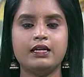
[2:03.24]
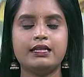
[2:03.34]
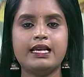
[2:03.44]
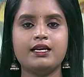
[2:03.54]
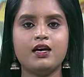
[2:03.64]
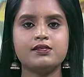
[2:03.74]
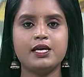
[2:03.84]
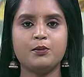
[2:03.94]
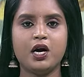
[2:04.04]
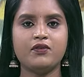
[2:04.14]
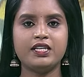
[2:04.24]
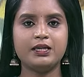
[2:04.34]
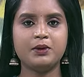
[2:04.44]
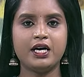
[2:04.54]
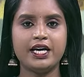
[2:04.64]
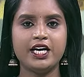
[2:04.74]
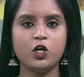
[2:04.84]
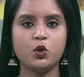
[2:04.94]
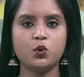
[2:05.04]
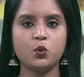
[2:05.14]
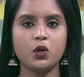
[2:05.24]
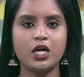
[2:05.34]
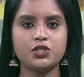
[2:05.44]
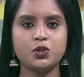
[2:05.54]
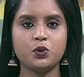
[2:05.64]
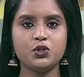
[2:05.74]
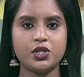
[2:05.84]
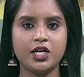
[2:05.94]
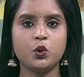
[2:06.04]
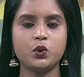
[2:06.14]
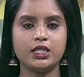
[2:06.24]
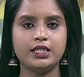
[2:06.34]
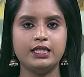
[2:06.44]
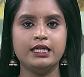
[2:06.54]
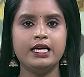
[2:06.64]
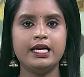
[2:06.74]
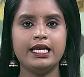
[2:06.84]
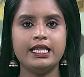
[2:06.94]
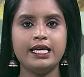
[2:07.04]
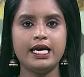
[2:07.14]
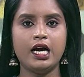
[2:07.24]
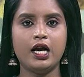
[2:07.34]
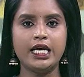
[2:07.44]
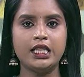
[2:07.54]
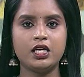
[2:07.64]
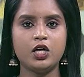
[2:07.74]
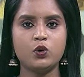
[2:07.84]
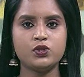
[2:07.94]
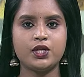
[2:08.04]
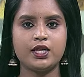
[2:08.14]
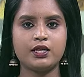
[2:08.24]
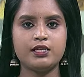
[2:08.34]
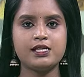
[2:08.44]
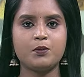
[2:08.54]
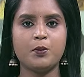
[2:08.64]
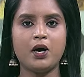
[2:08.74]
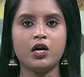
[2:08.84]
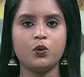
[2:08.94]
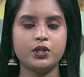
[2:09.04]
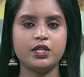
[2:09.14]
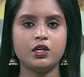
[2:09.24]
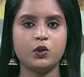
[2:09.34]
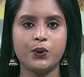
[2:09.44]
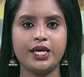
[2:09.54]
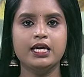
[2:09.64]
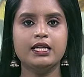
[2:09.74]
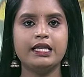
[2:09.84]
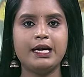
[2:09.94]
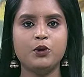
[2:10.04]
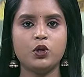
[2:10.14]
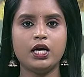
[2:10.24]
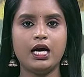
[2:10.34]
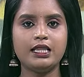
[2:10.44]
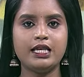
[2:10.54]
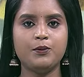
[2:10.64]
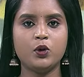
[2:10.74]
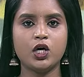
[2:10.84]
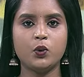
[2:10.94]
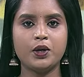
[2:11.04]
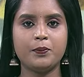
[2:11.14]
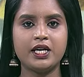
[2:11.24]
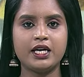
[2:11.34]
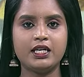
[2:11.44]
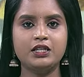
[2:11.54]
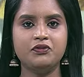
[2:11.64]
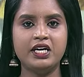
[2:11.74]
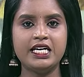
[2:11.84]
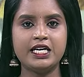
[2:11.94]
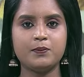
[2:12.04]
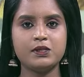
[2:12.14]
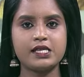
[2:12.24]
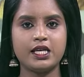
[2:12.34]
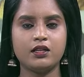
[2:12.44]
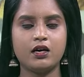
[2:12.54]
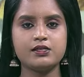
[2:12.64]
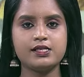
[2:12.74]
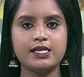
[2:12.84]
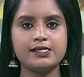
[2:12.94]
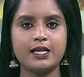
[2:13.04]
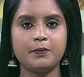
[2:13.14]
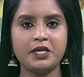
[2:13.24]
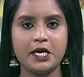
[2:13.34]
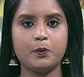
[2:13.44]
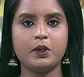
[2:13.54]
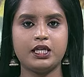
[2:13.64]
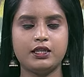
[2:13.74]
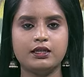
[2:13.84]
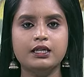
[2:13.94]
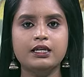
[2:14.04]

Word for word: தென்காசி மாவட்டம் கடையநல்லூர் ஊராட்சி ஒன்றிய கூட்டத்தில் நிதியை அனைத்து கவுன்சிலர்கள் சமமாக ஒதுக்க கோரி திமுக அதிமுக உறுப்பினர்கள் வெளிநடப்பு செய்ததால் சலசலப்பு ஏற்பட்டது